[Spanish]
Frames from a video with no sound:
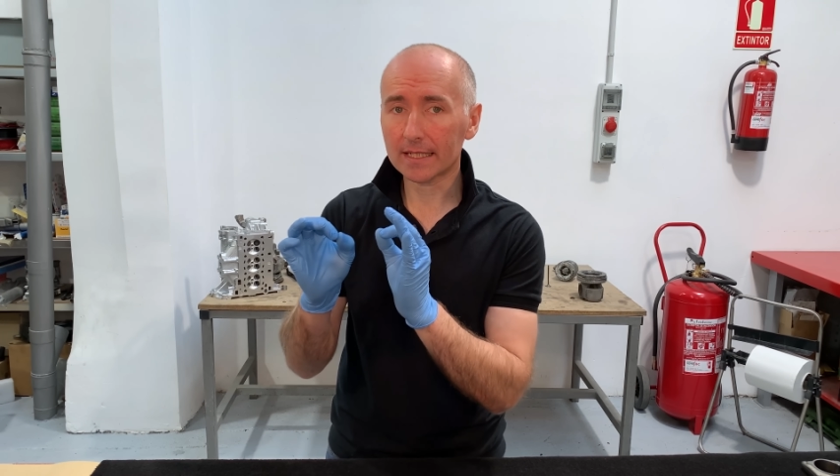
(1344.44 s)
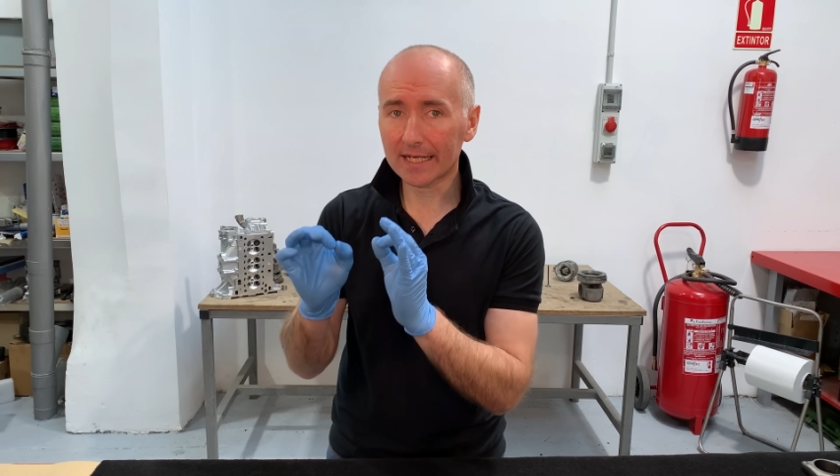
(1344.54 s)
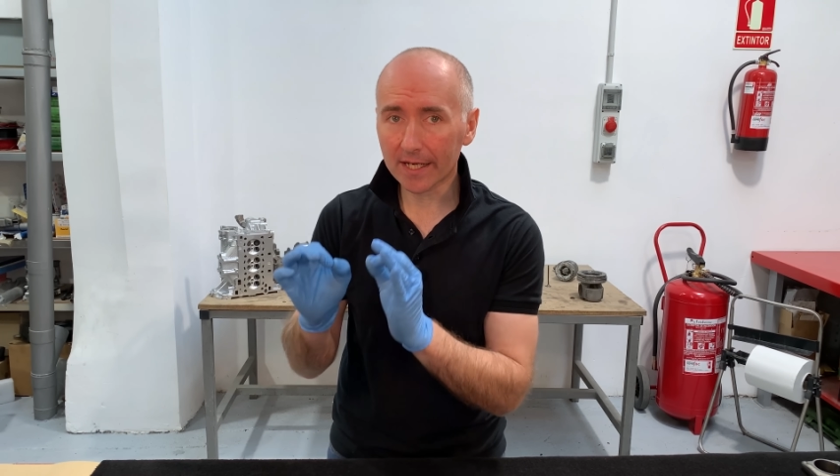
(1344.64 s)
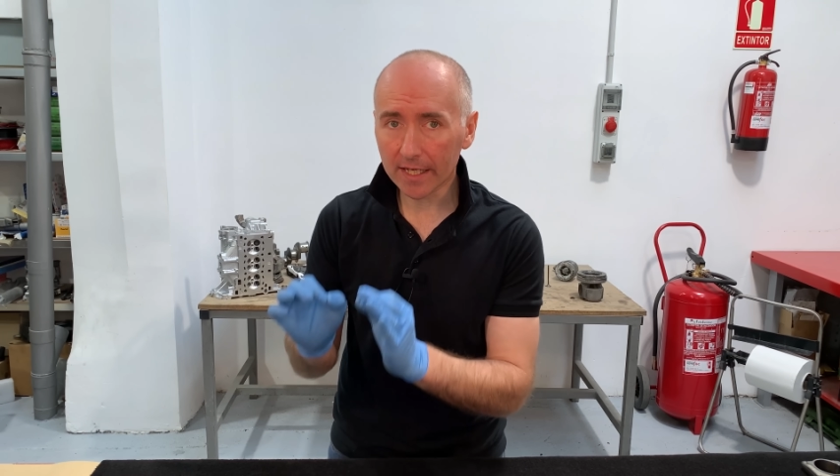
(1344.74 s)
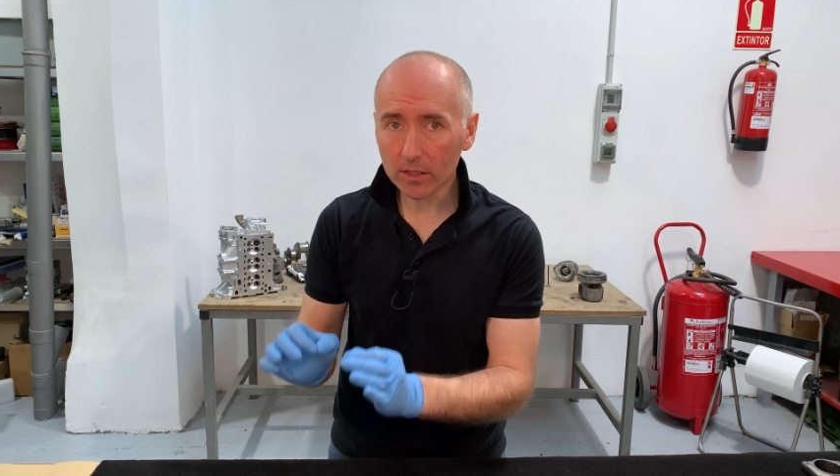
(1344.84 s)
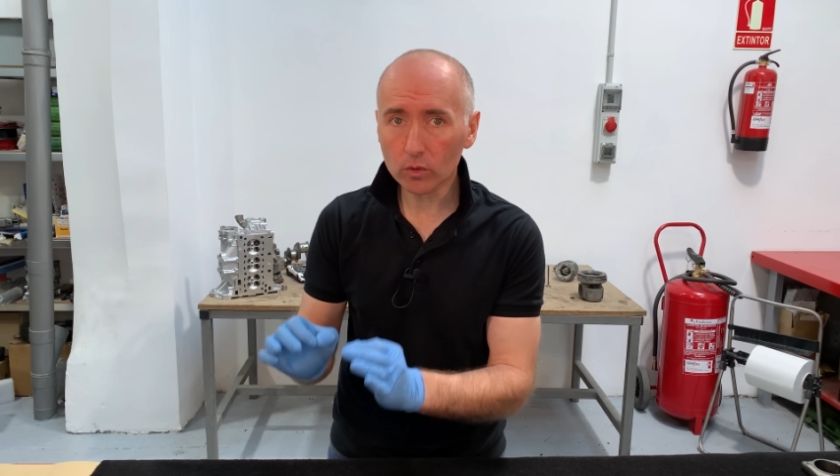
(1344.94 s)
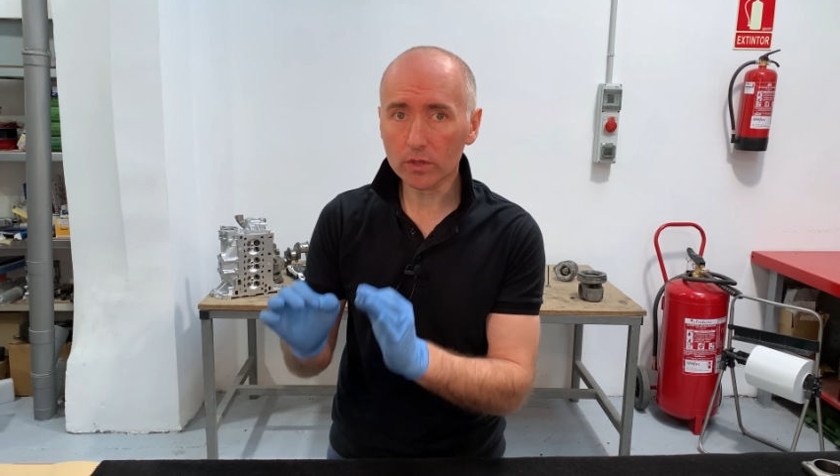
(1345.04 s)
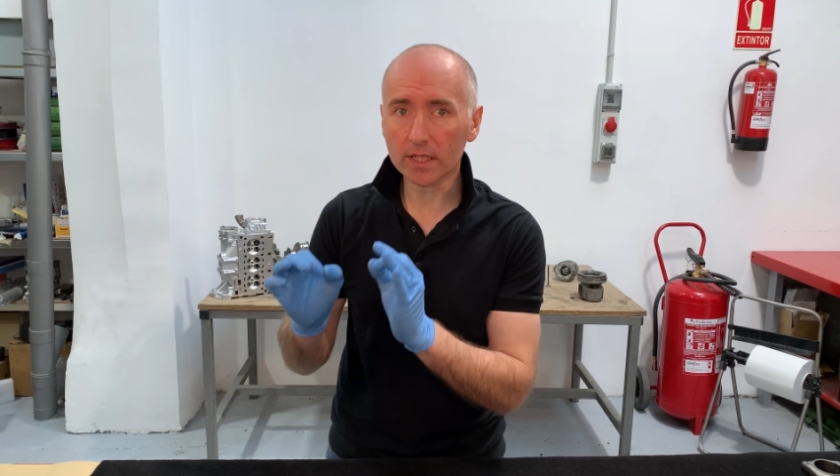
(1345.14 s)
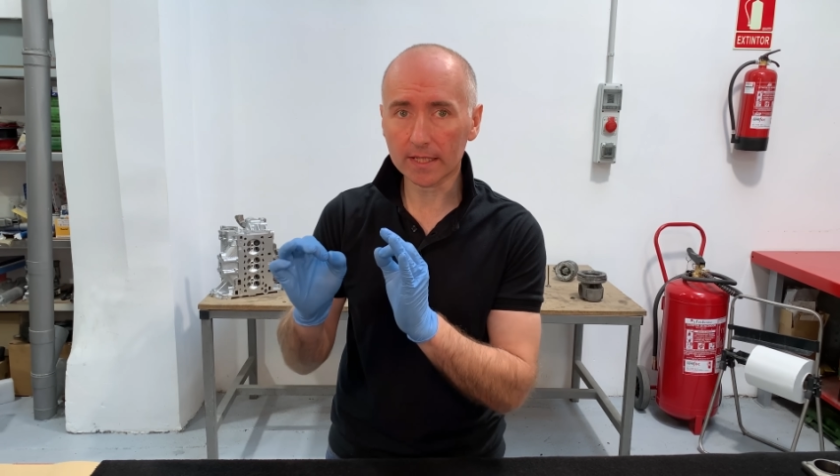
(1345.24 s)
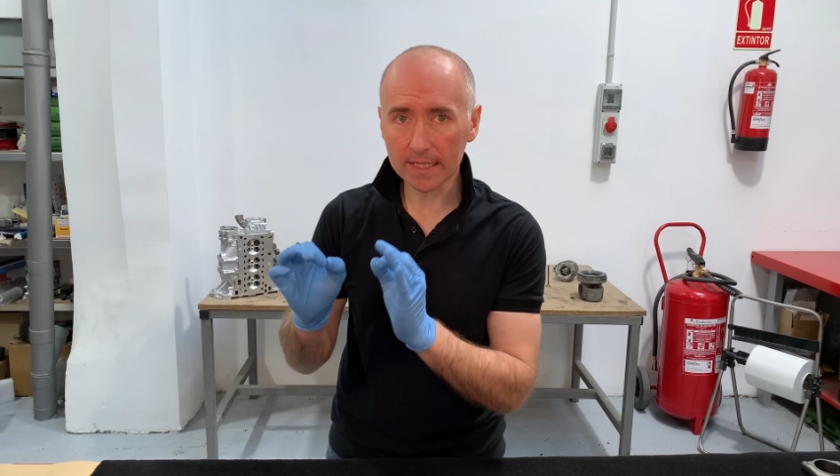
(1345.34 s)

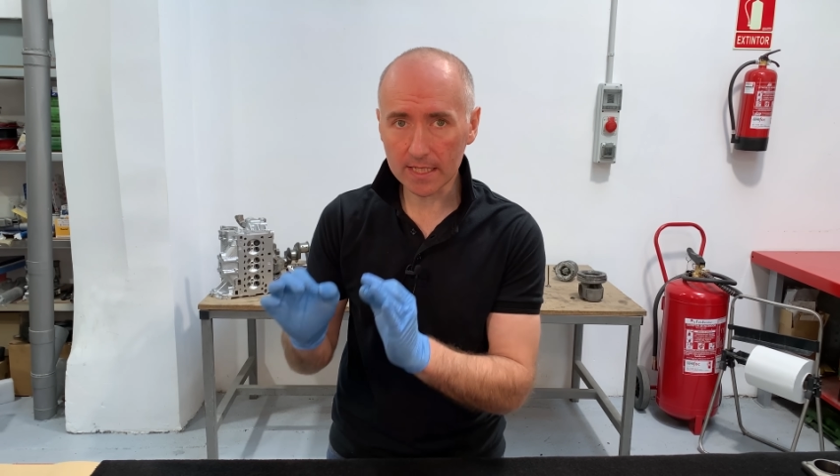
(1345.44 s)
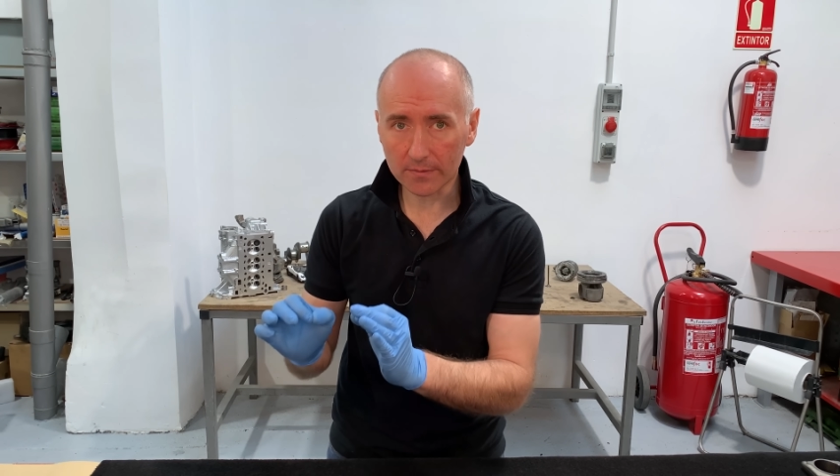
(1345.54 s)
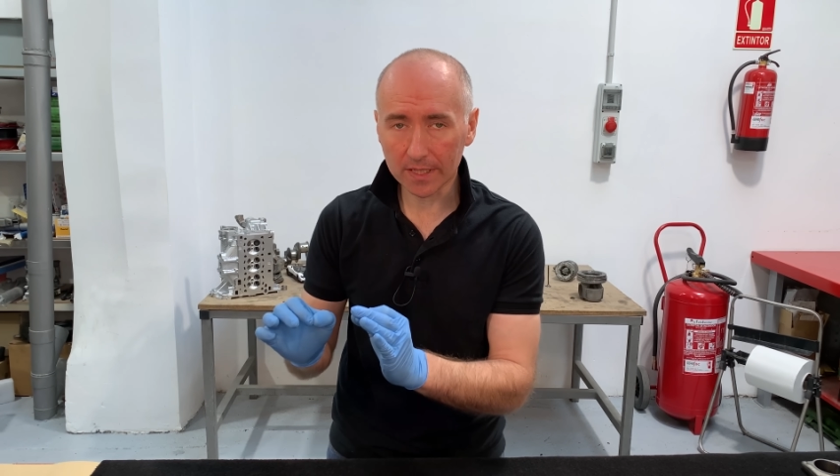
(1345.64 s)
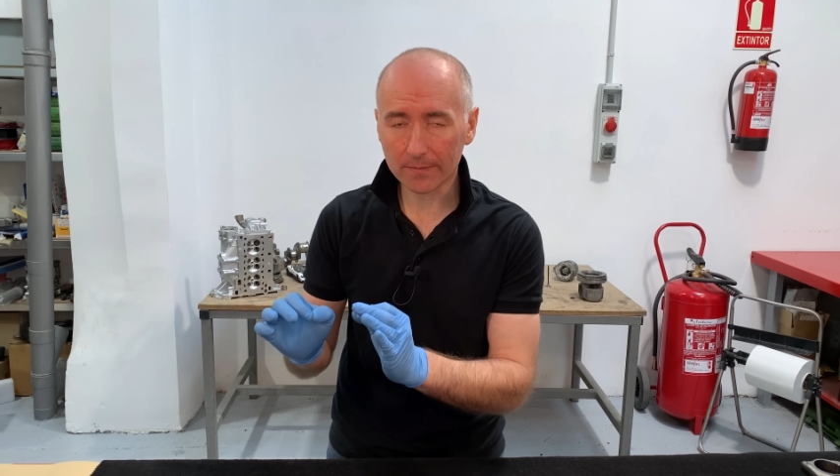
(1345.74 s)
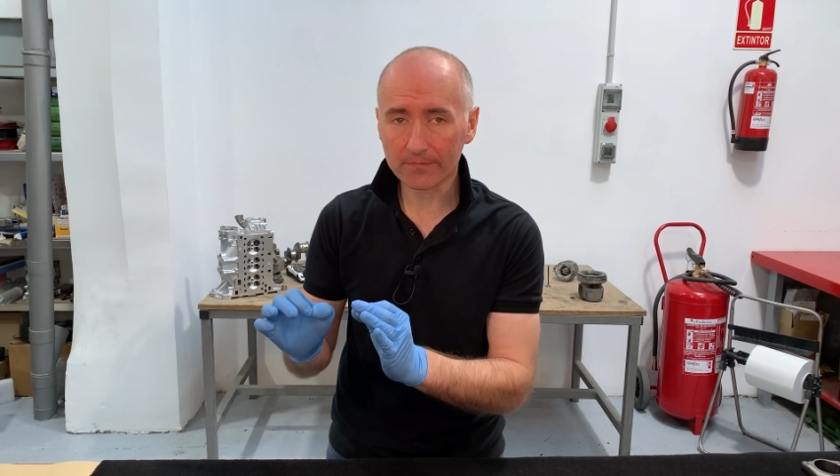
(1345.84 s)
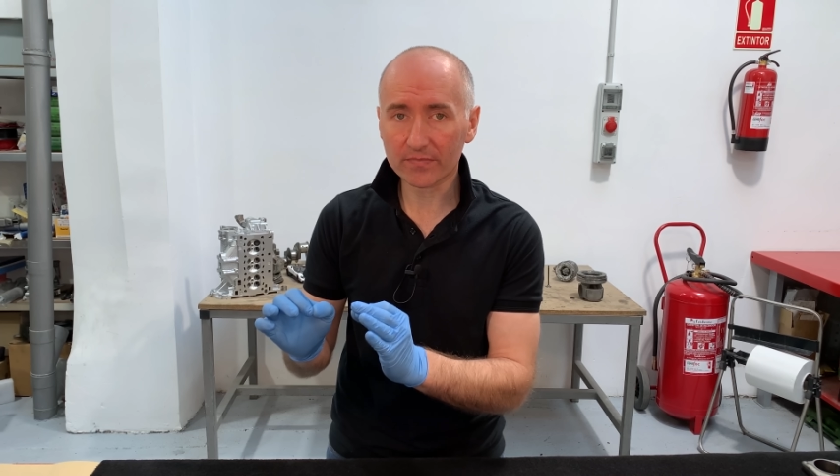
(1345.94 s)
reducidísima